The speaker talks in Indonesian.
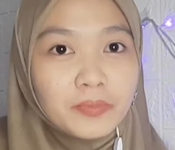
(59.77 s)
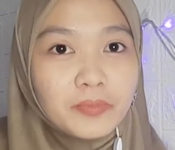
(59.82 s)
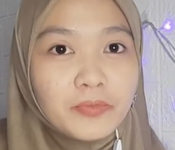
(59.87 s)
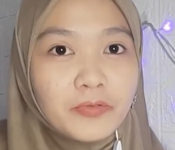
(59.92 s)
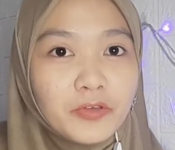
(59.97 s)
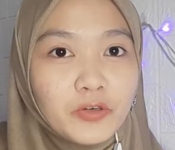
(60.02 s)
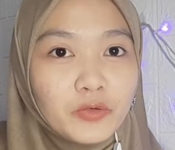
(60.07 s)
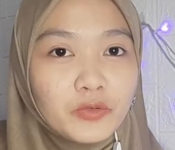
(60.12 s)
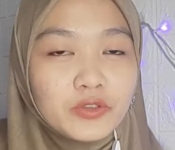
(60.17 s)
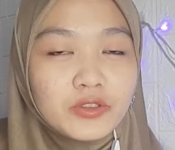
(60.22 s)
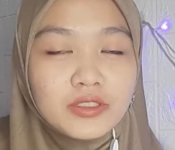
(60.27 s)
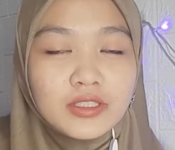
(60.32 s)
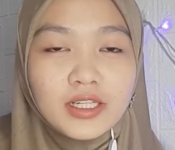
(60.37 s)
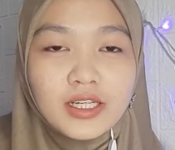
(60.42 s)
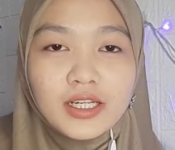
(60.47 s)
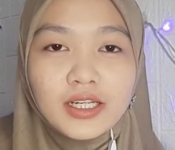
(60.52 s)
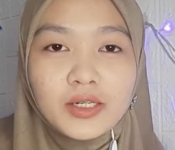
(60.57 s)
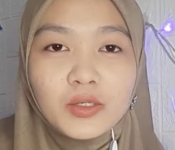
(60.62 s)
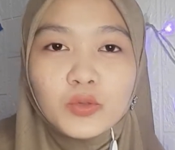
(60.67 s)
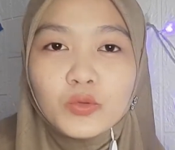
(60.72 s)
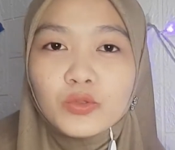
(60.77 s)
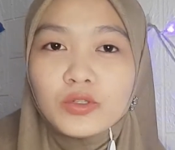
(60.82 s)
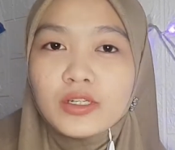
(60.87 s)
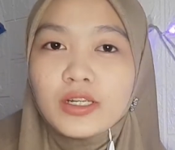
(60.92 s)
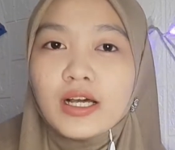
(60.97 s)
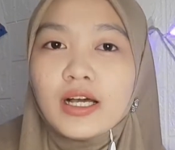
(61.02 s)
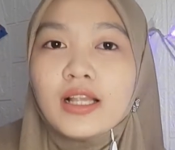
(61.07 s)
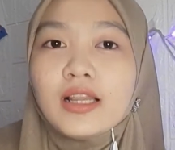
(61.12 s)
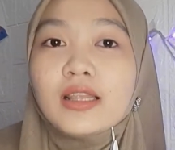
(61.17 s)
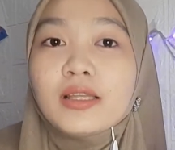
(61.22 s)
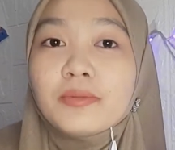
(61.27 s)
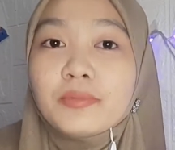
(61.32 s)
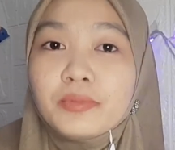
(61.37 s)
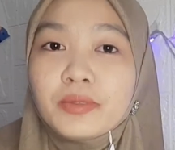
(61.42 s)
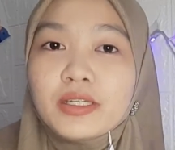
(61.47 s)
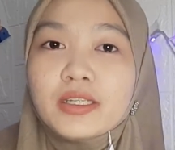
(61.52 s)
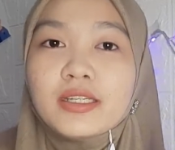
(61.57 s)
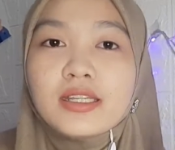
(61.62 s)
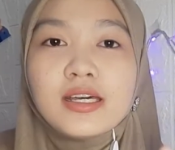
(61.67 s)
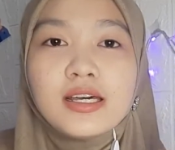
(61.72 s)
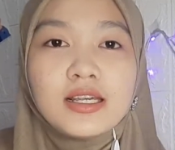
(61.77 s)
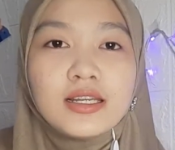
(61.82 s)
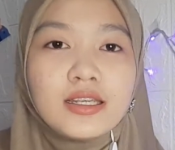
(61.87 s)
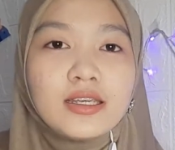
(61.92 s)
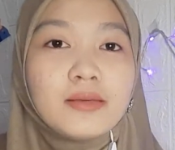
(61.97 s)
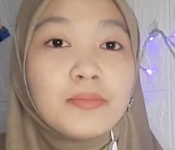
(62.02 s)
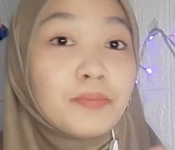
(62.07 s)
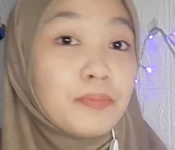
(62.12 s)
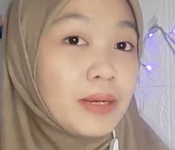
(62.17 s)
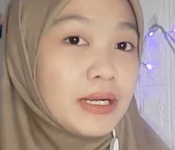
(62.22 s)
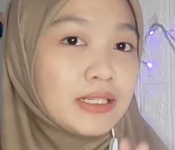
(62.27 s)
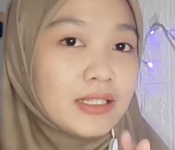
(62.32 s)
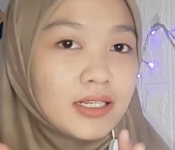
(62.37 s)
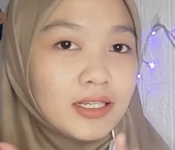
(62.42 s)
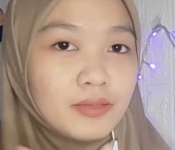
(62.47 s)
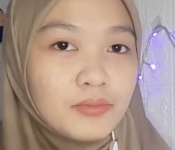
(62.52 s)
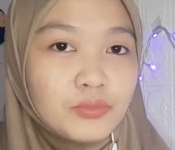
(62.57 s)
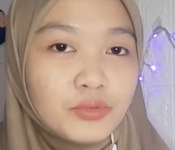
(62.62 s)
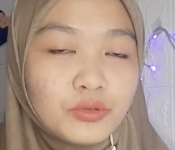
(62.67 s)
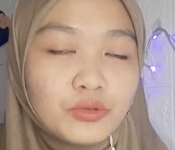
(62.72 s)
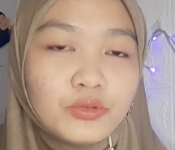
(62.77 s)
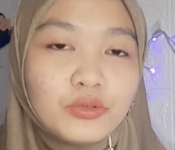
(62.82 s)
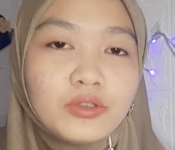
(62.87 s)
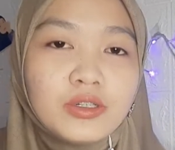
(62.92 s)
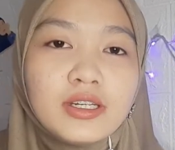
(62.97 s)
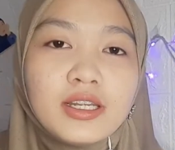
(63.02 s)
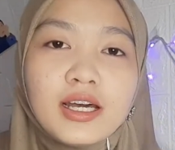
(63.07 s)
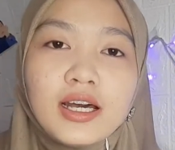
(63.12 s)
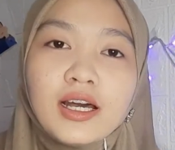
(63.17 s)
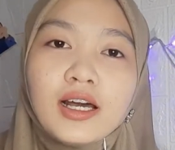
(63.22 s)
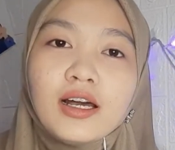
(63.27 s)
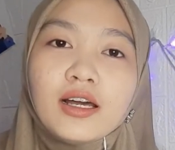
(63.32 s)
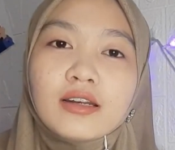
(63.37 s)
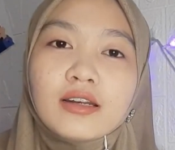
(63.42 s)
viewsnya udah lebih dari 4000 dan